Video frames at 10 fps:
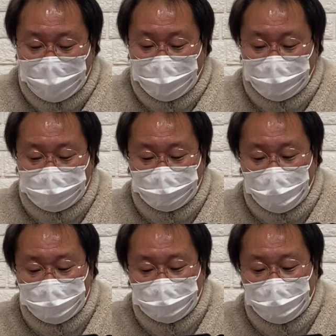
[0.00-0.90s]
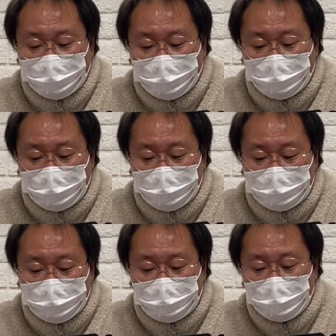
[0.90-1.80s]
마침 한 제사장이
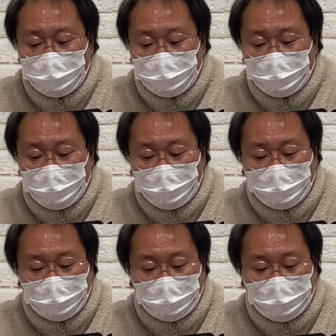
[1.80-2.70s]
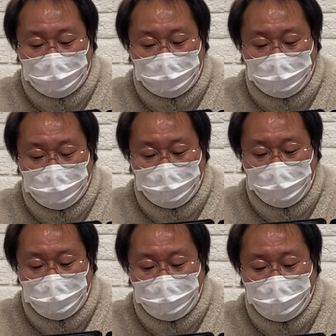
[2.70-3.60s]
그 길로 내려가다가 그를
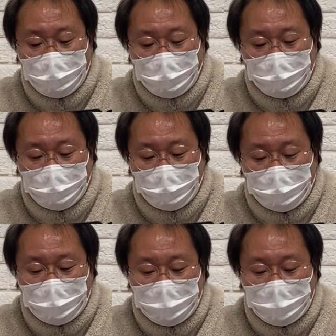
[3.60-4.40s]
보고 피하여